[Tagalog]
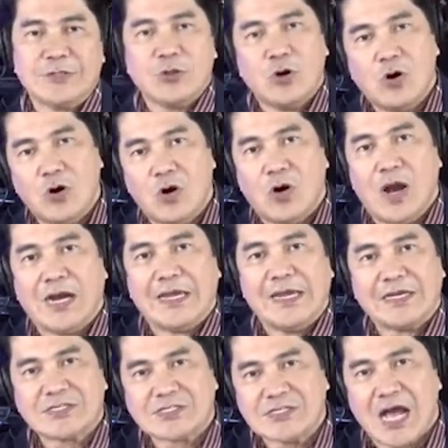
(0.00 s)
ito ho ang
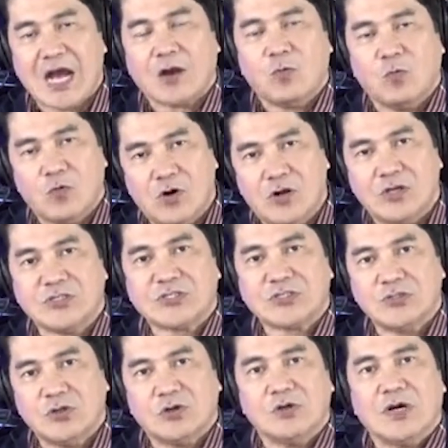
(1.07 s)
exact words
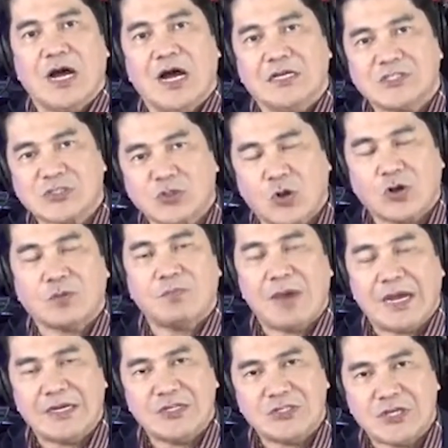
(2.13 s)
ng uh, store
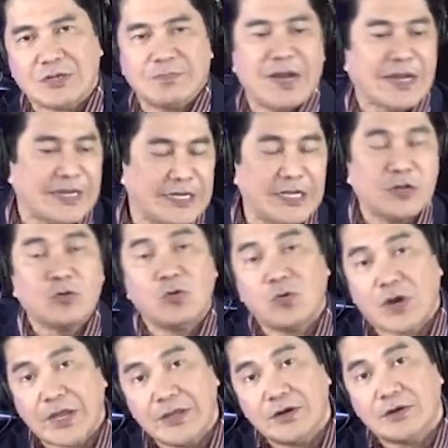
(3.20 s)
manager. Makinig
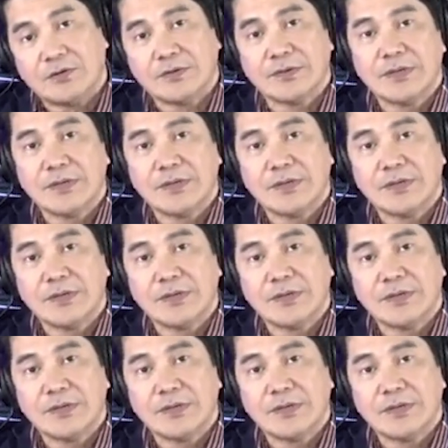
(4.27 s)
ho kayo.